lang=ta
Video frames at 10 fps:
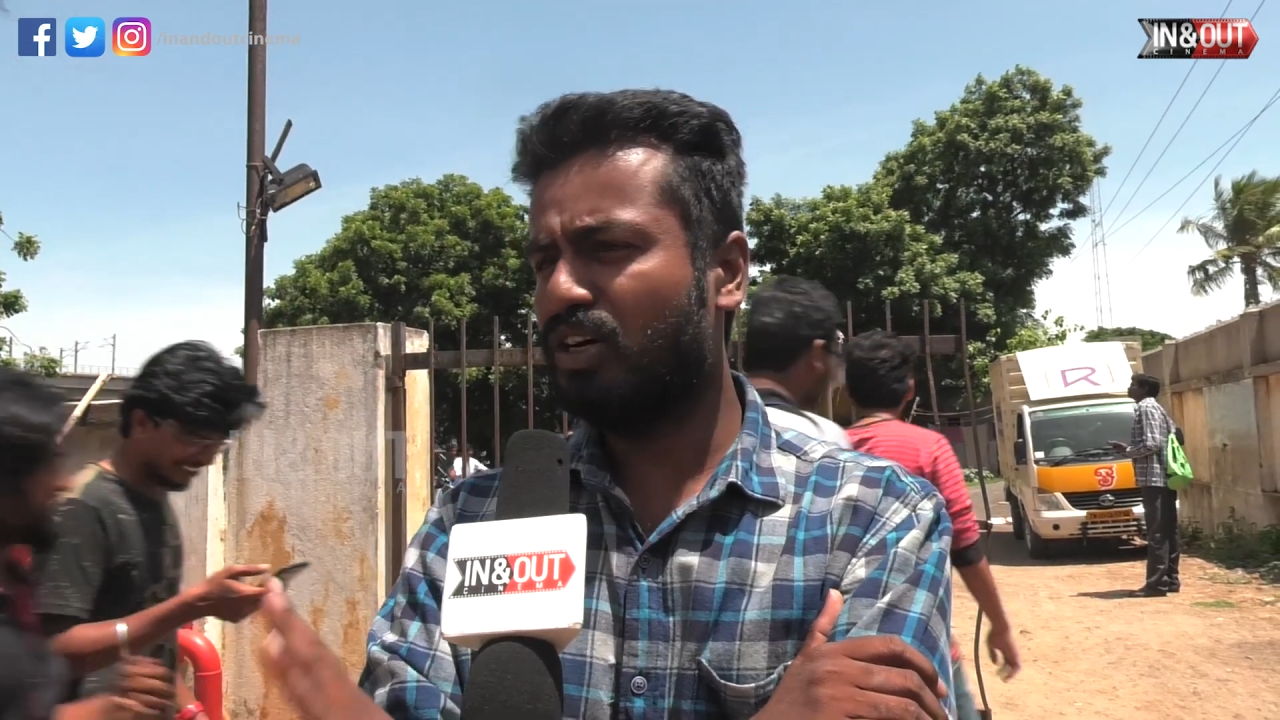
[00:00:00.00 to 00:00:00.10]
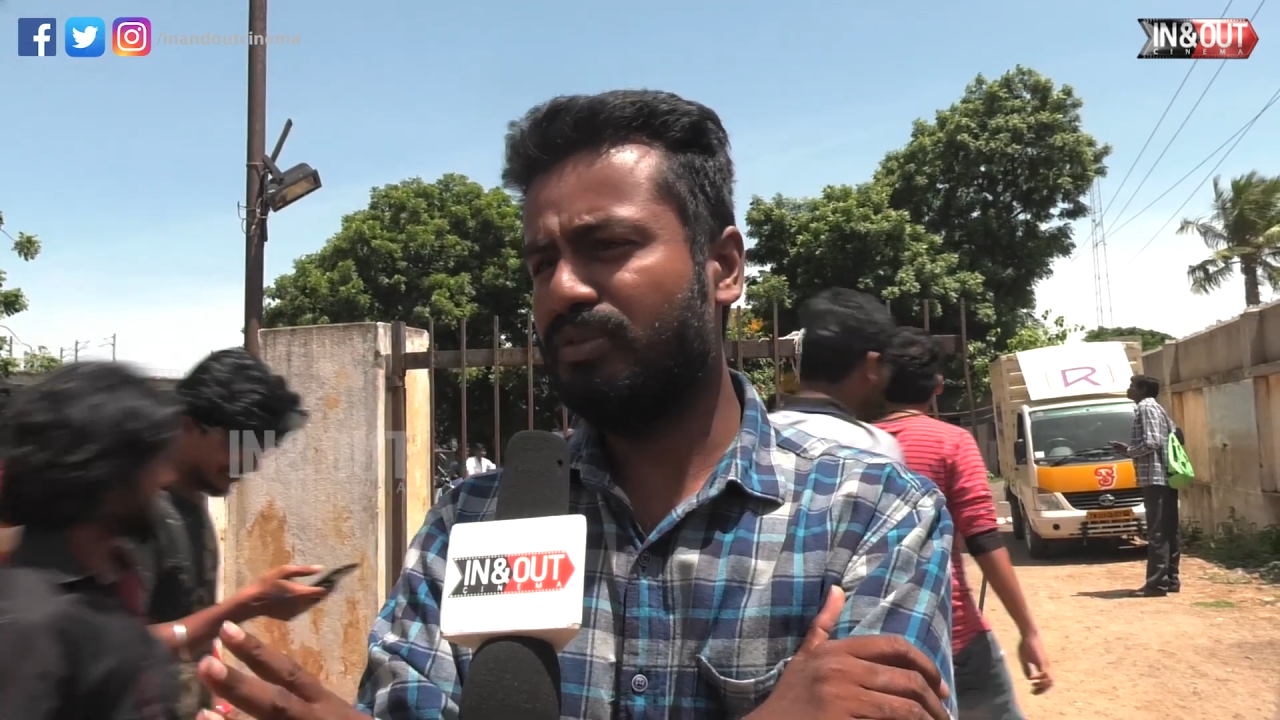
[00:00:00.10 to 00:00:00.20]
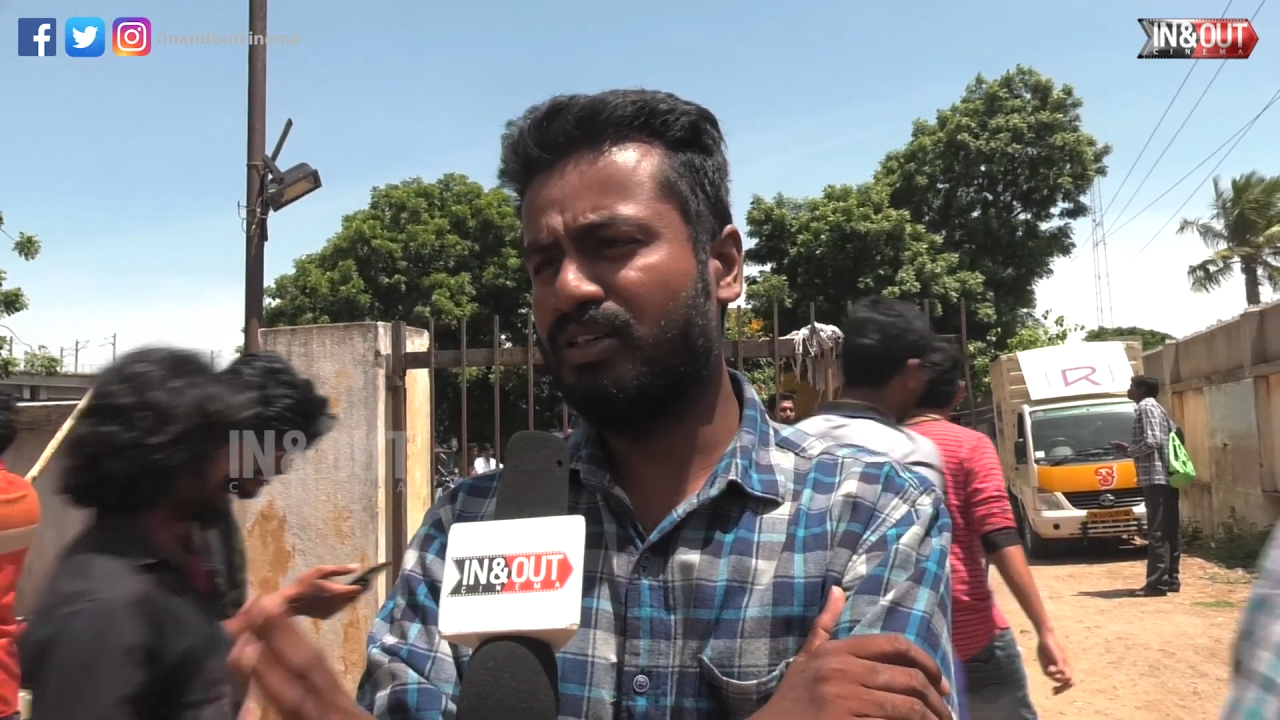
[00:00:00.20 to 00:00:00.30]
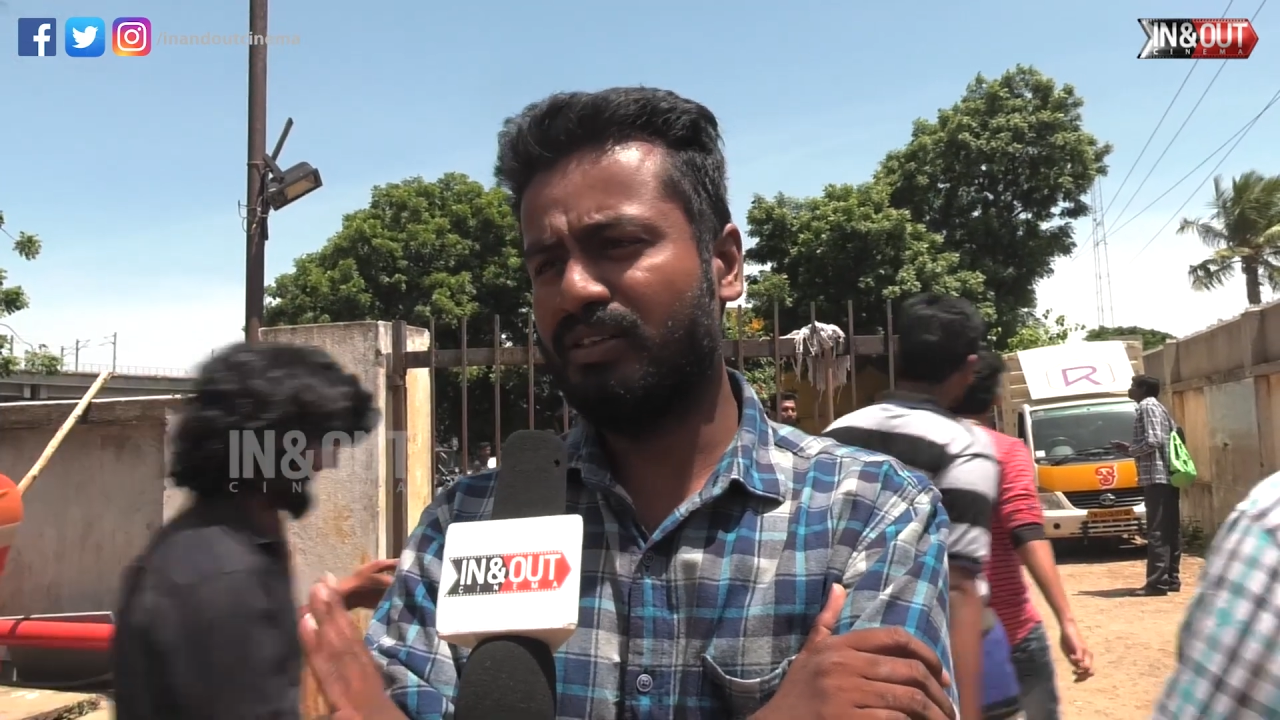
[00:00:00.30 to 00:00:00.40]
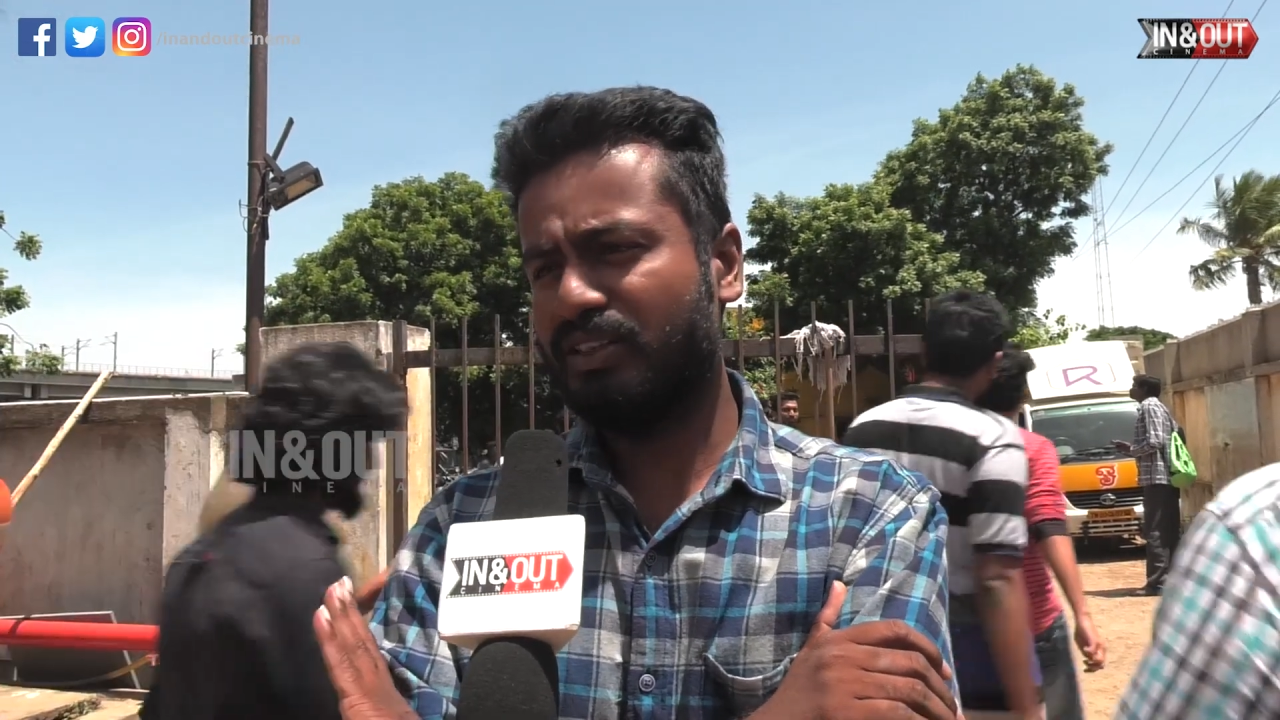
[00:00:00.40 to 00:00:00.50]

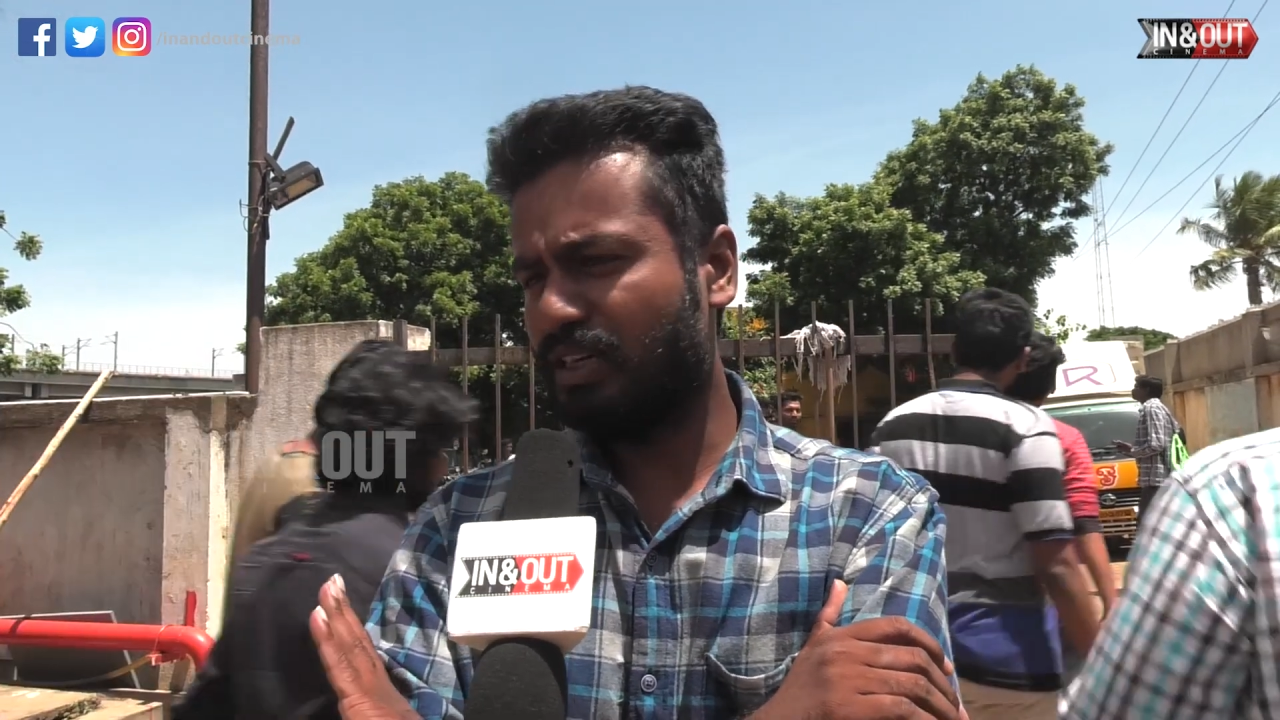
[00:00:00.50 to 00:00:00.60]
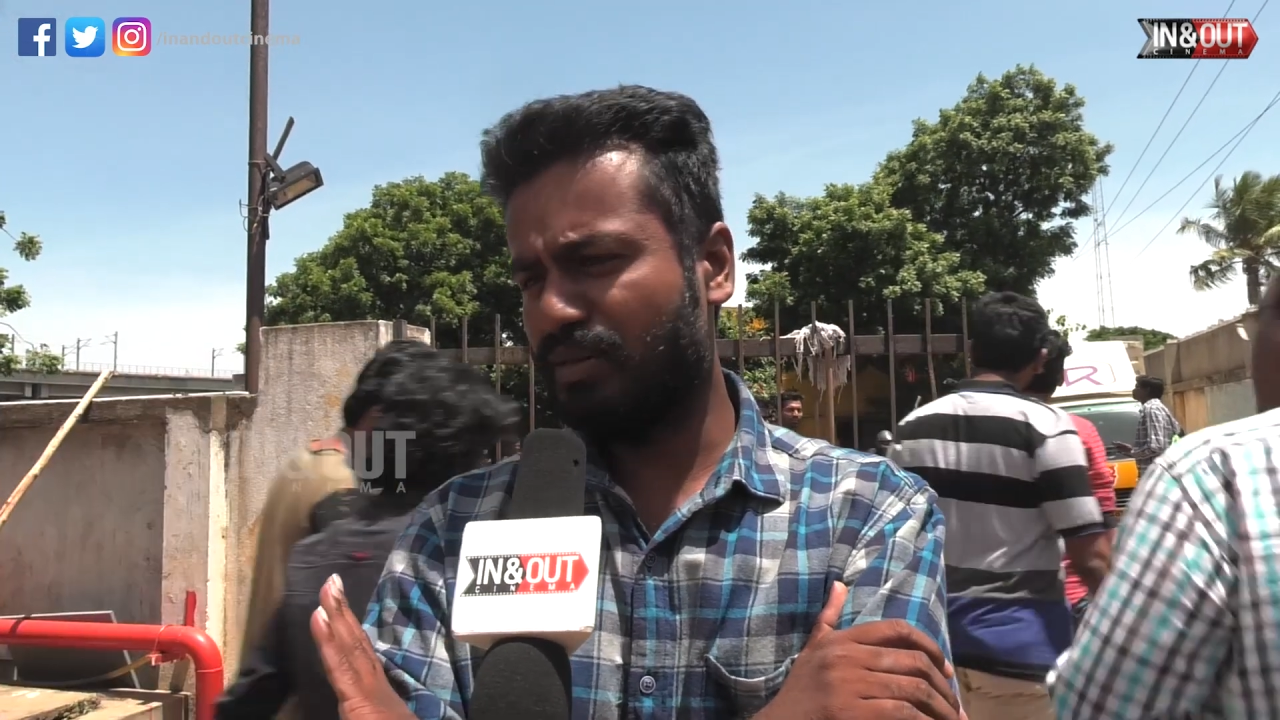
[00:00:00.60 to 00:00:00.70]
பாகுபலிகத்தை